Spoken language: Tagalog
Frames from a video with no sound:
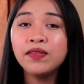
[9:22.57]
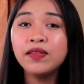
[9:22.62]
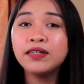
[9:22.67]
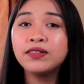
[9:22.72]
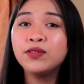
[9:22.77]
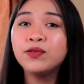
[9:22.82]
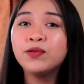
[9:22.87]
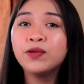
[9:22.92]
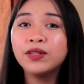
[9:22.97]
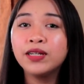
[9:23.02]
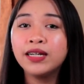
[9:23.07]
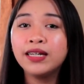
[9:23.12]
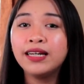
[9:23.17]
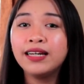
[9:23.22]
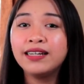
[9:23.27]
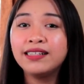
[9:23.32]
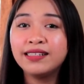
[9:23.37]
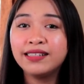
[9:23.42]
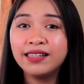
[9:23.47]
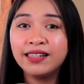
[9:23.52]
this ukulele
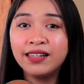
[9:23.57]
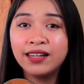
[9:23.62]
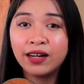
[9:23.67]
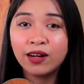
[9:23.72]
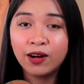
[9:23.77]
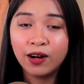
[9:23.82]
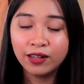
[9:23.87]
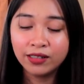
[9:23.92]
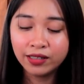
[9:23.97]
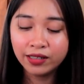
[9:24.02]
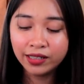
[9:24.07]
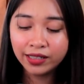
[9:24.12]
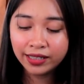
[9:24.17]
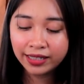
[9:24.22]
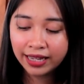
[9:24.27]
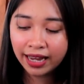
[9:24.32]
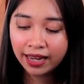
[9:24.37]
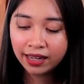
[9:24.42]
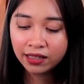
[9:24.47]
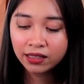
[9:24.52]
is in the concert
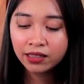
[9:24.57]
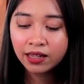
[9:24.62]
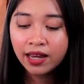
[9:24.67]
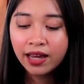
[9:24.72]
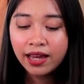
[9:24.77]
size.